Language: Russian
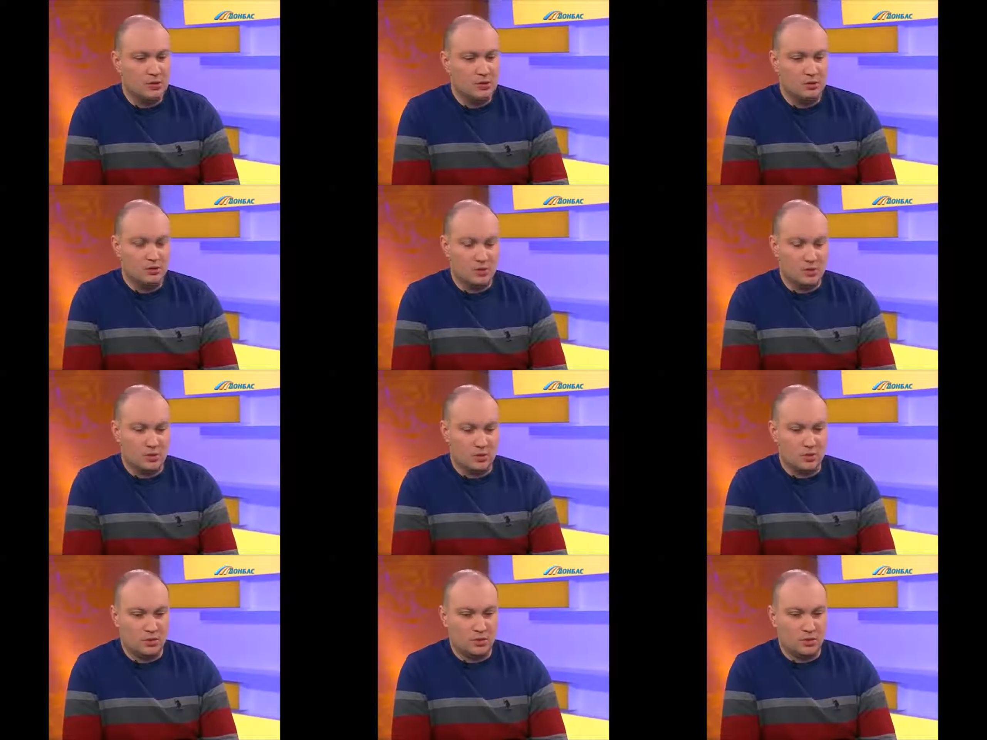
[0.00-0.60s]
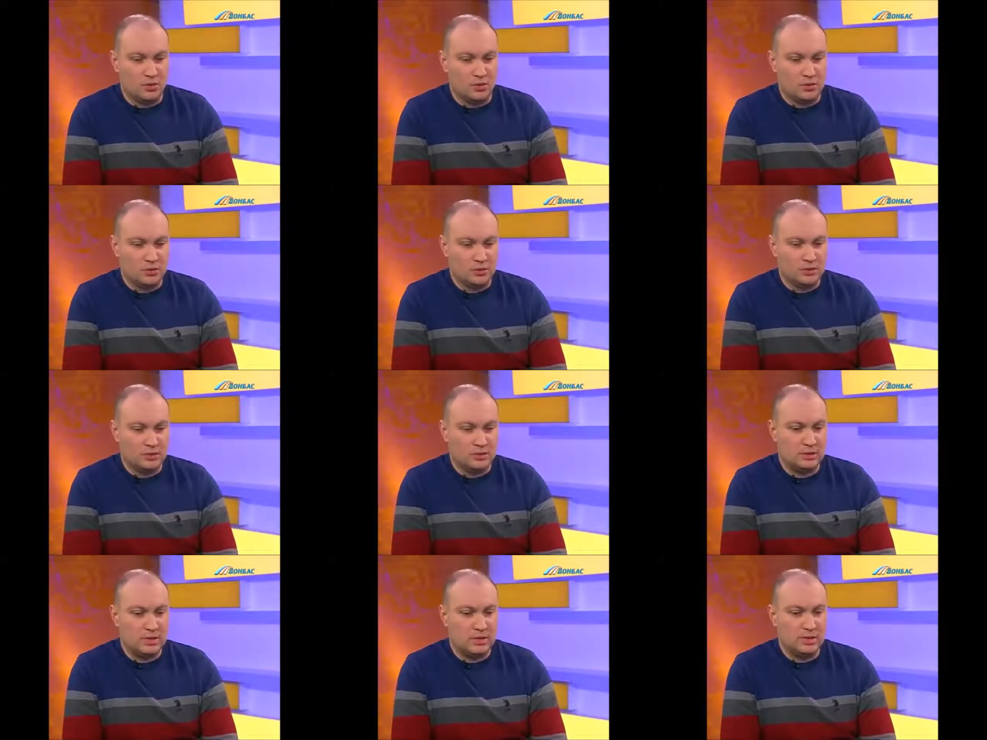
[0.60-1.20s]
то э,
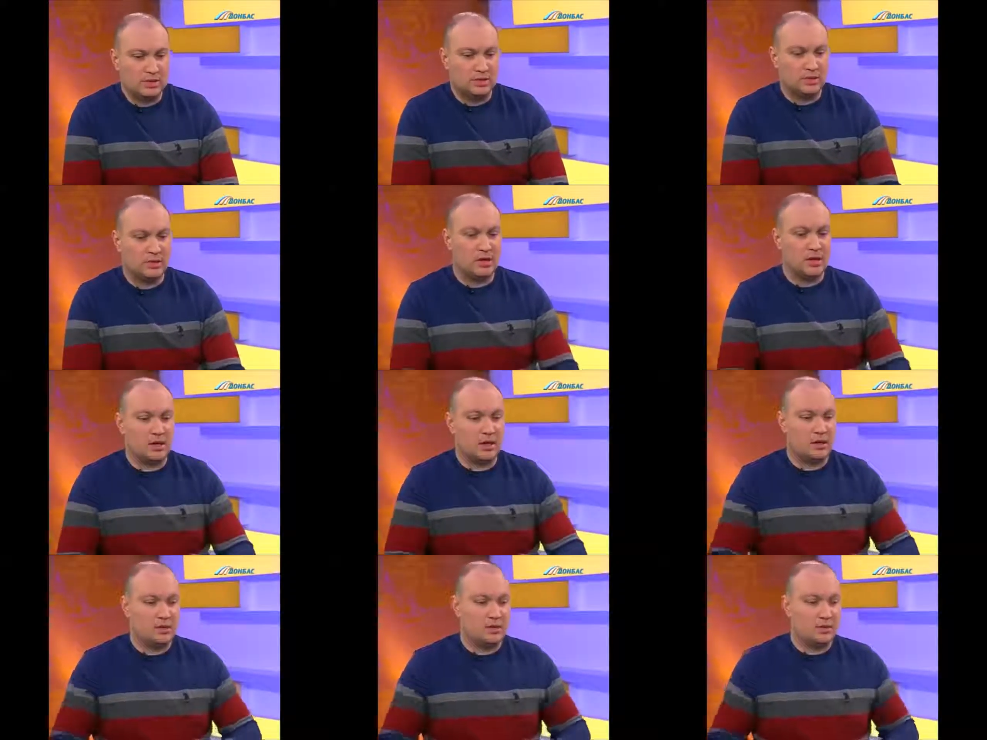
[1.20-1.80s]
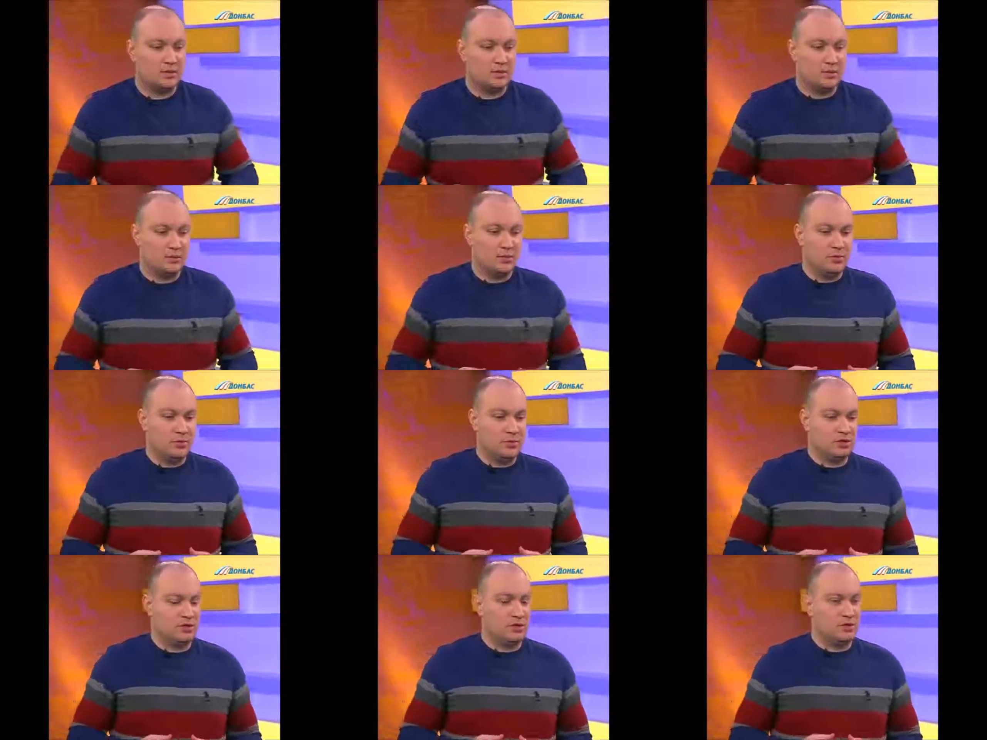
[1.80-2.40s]
здесь как раз
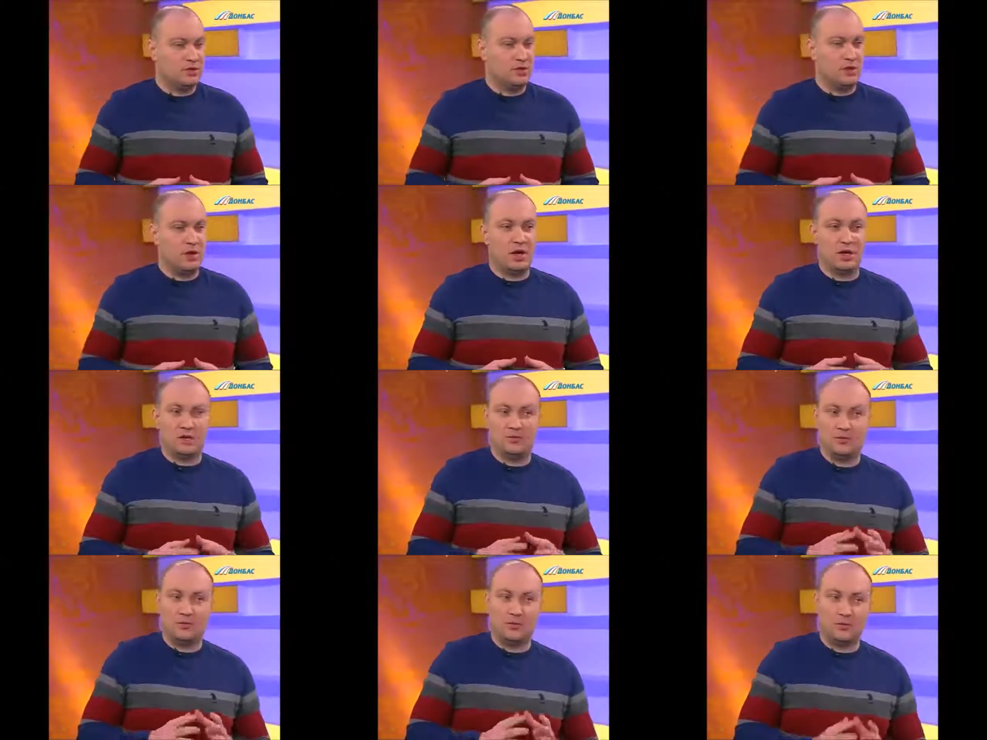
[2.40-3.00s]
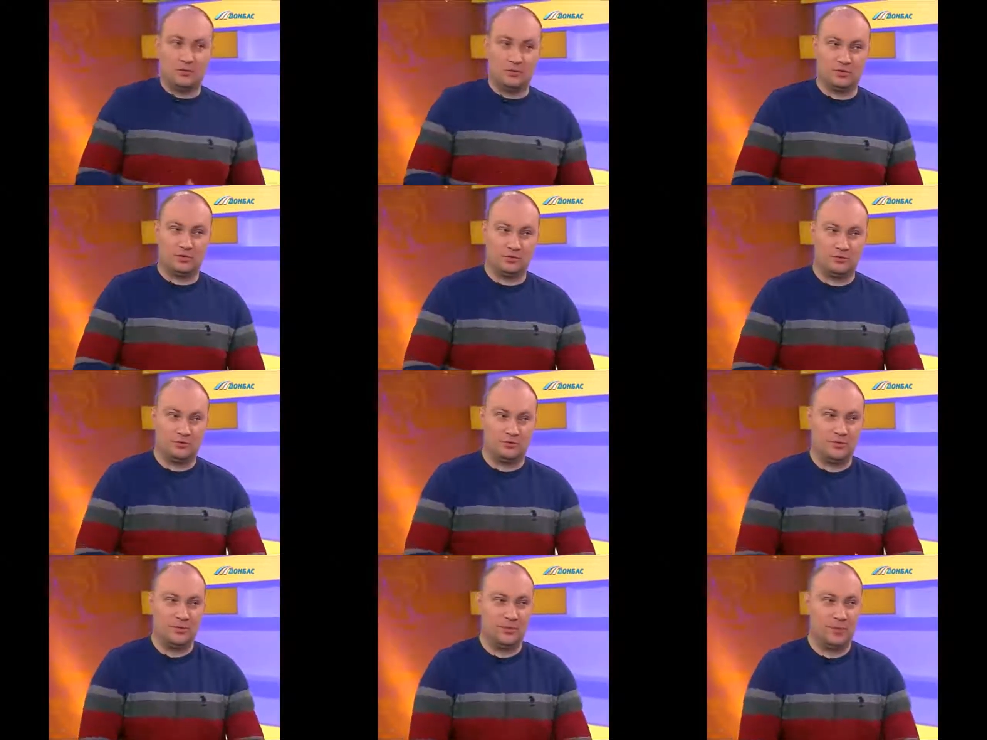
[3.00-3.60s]
больше возникает вопросов,
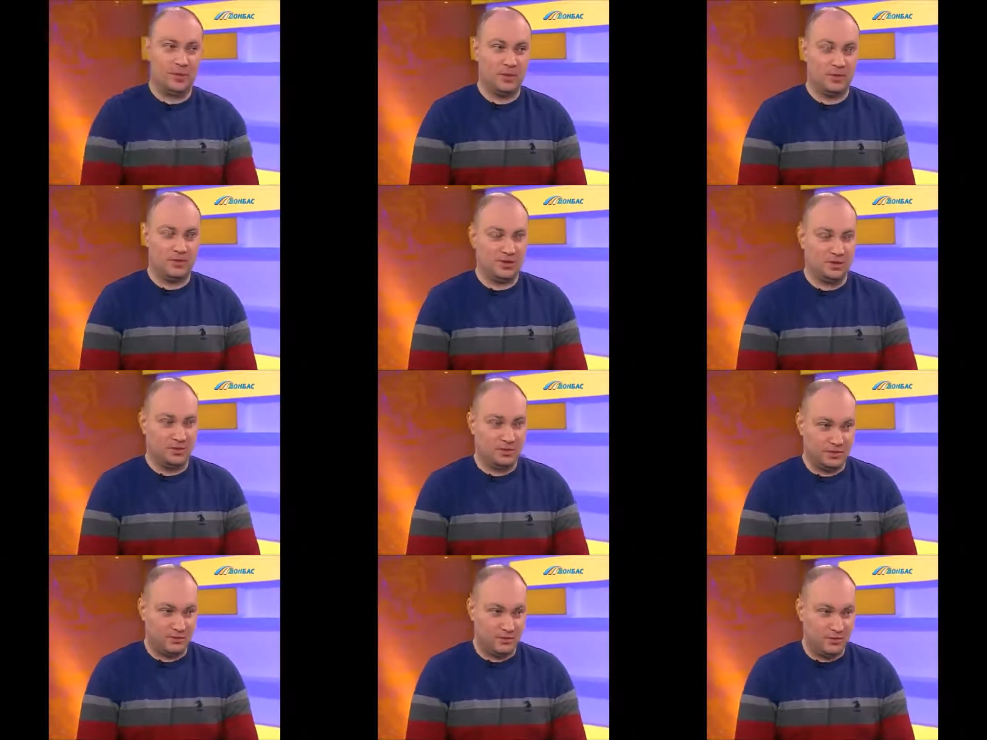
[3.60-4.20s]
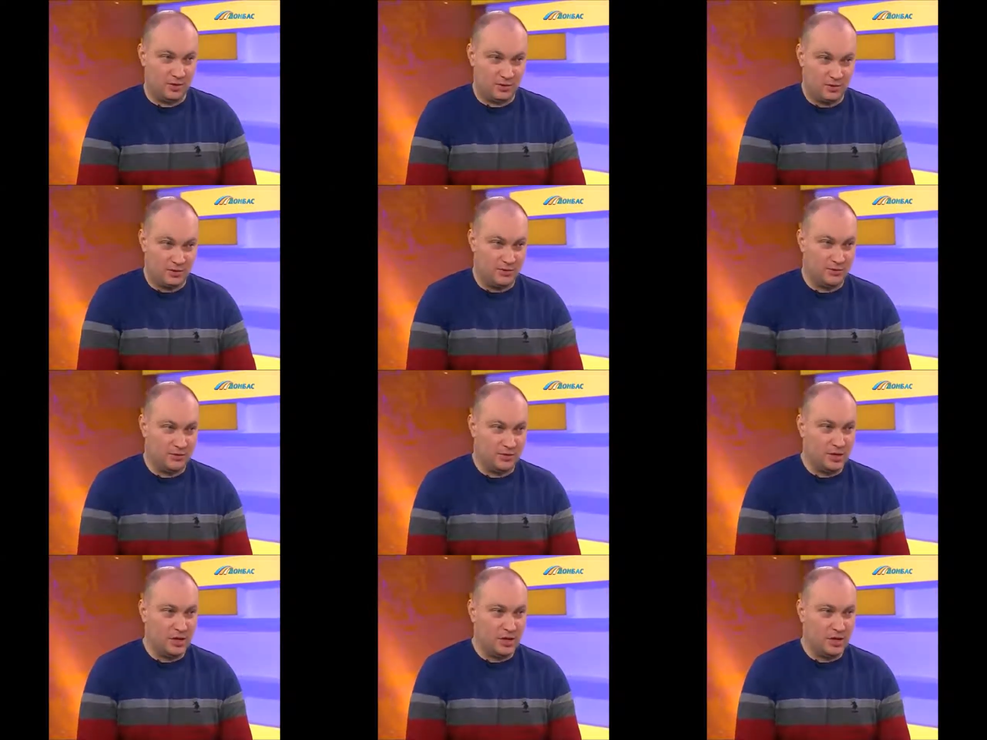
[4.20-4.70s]
чем ответов.